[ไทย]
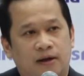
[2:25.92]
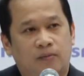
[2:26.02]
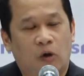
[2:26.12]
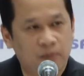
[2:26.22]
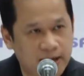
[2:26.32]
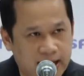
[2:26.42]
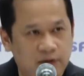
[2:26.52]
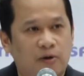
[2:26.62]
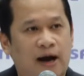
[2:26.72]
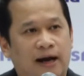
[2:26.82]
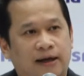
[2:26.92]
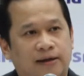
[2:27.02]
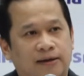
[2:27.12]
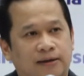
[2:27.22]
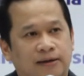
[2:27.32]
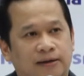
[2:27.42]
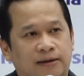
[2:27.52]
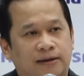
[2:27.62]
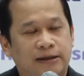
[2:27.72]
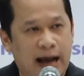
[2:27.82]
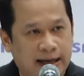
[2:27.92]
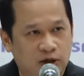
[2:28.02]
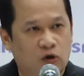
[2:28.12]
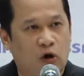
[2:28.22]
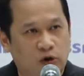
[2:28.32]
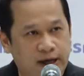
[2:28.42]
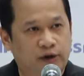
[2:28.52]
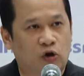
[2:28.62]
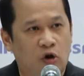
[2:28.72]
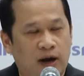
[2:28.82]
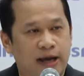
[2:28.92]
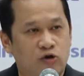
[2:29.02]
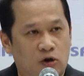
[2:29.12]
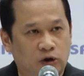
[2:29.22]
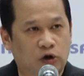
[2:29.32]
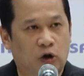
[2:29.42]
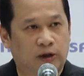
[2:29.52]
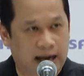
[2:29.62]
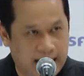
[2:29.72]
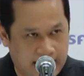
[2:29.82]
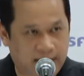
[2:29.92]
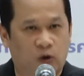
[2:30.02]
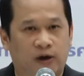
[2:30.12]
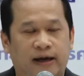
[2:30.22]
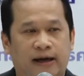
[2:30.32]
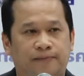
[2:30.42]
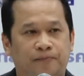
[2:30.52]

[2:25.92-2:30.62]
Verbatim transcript: ผมเลยเห็นว่าอยากจะขอเรียกร้องให้กกตทั้ง5คนนั้น